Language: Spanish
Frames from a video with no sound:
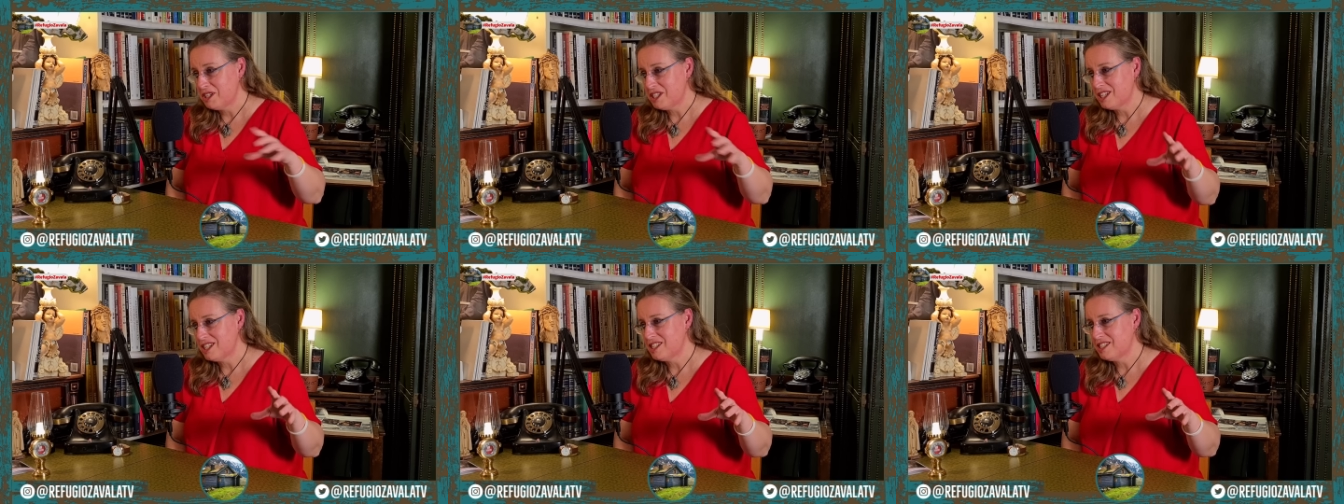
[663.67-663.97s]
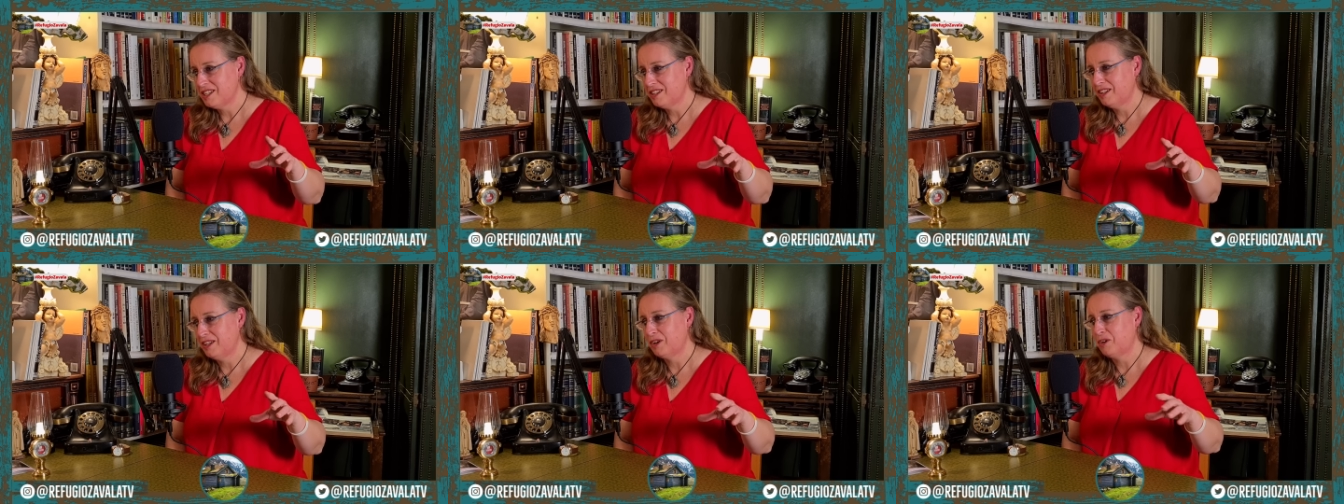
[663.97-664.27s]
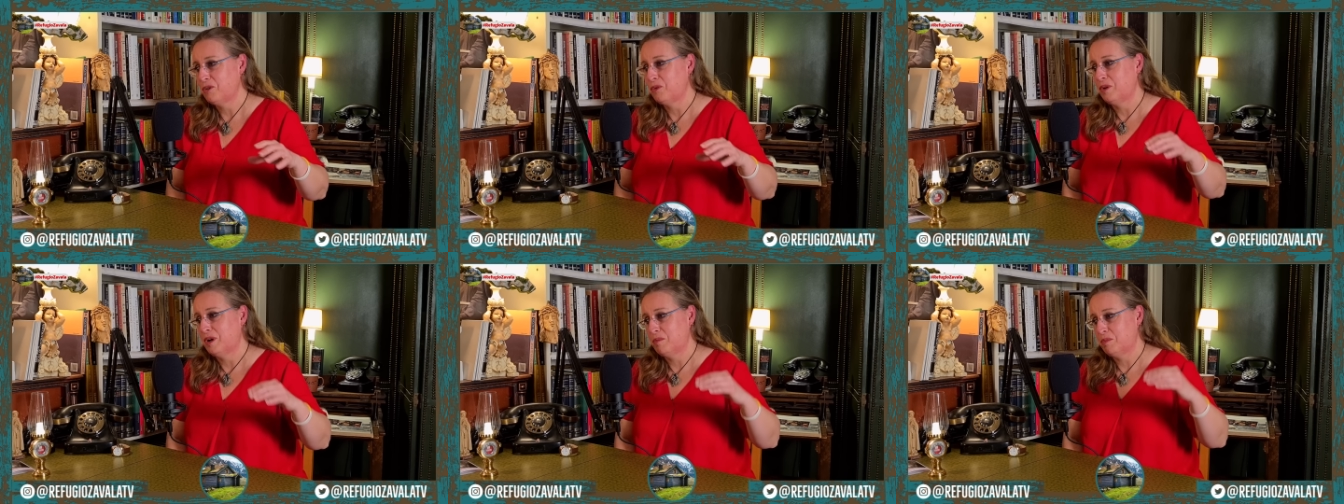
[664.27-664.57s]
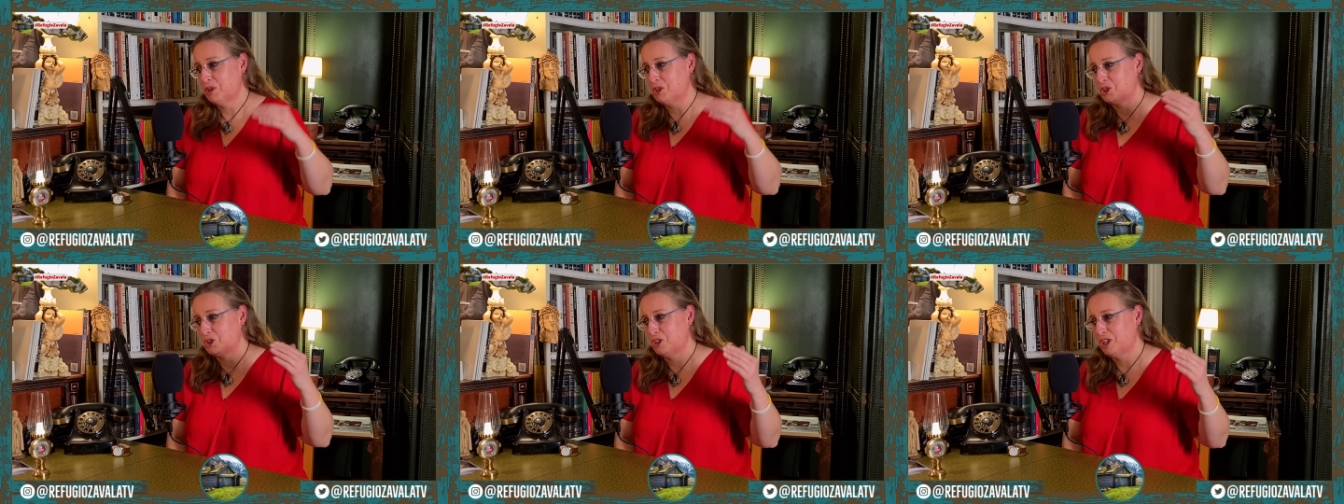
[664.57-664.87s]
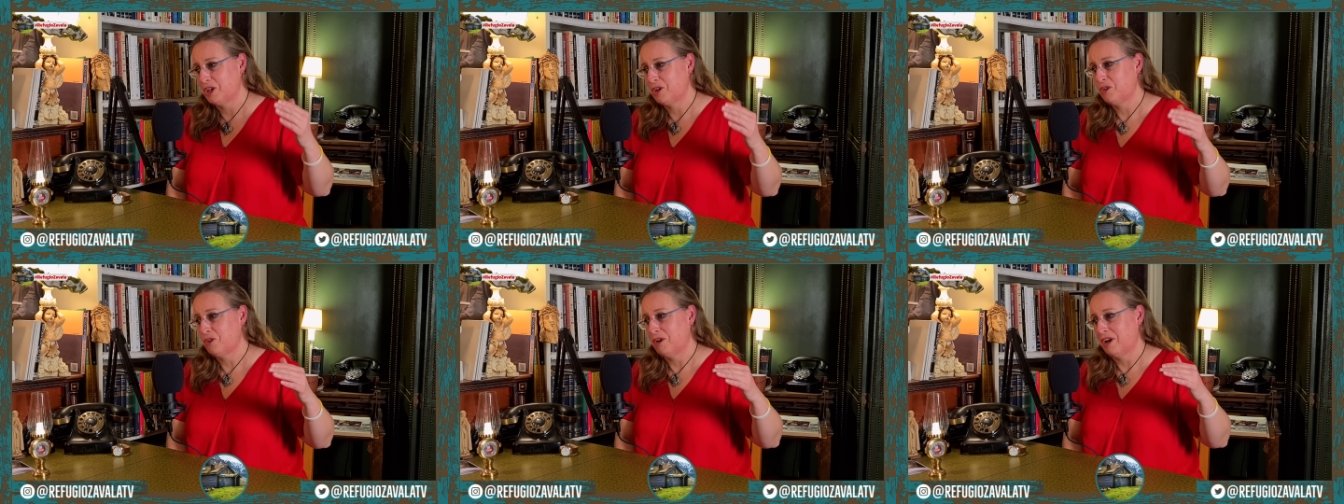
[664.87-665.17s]
esa sede con una
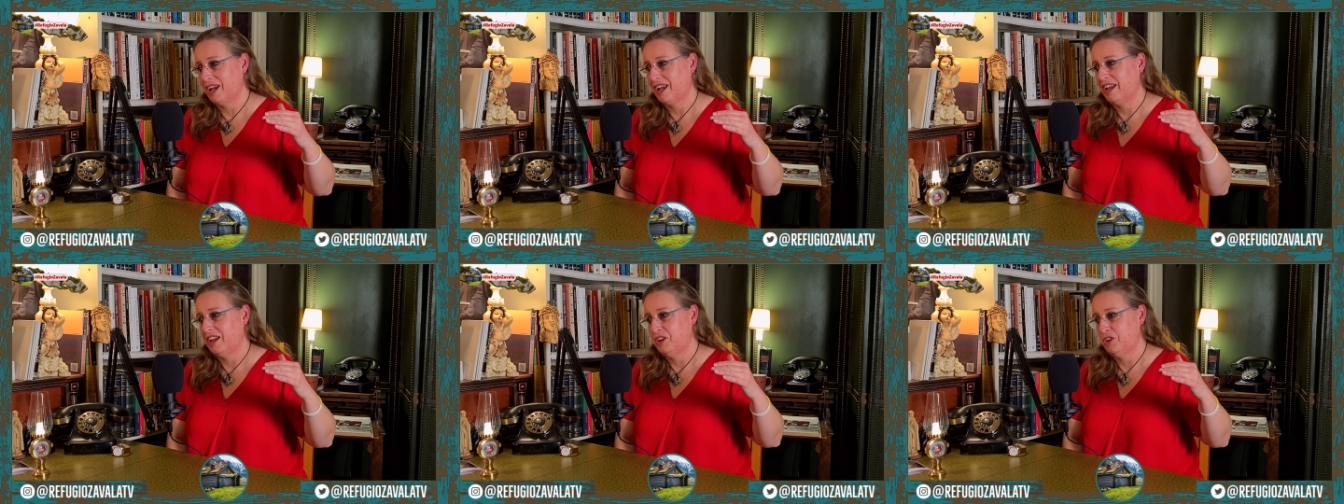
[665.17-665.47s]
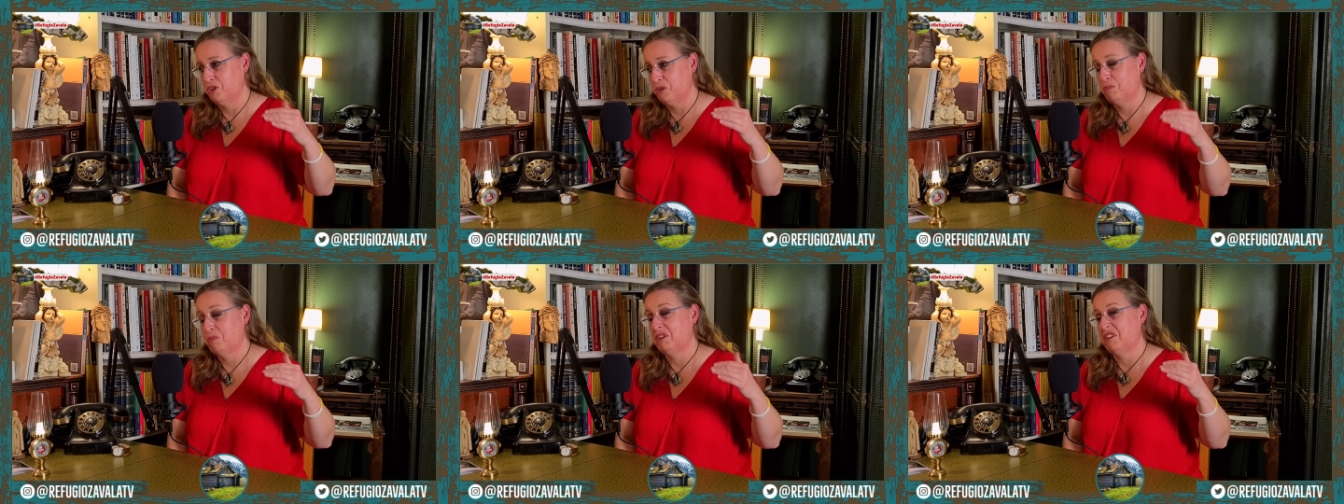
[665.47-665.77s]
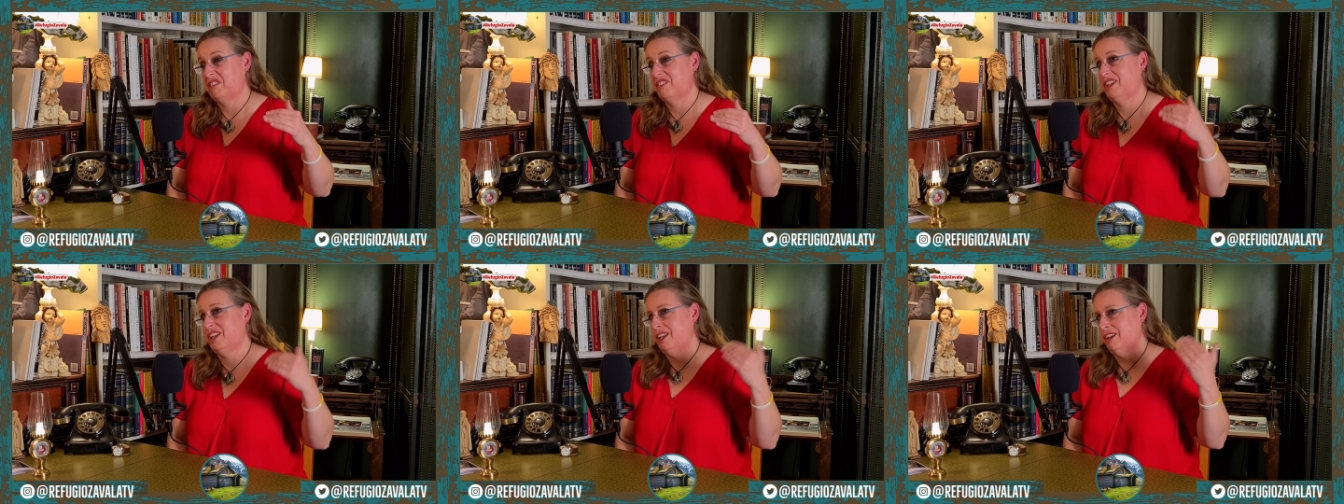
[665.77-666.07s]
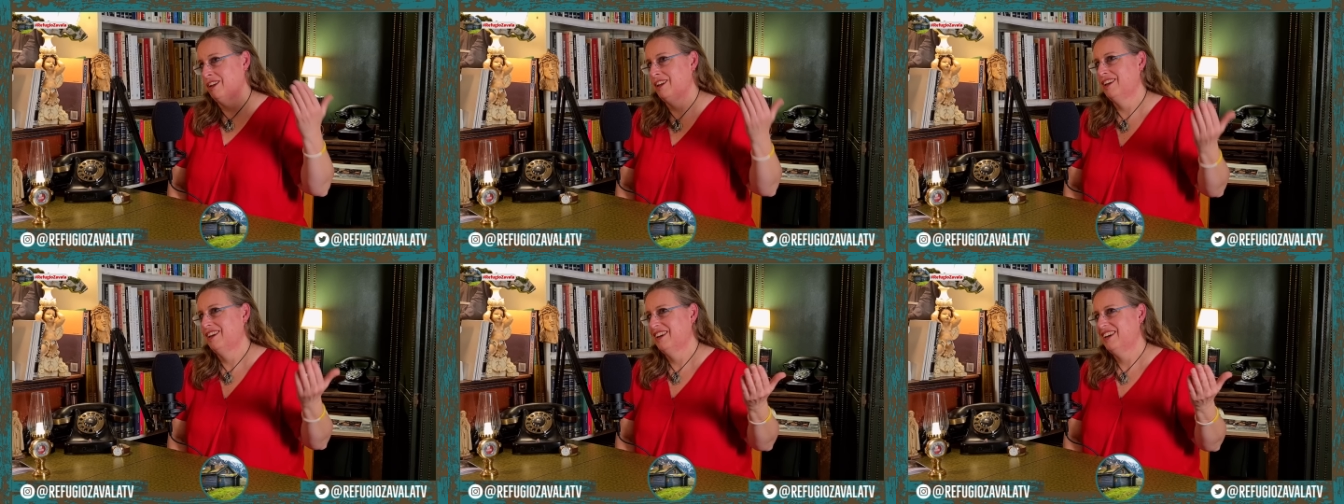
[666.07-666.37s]
persona con la que yo empecé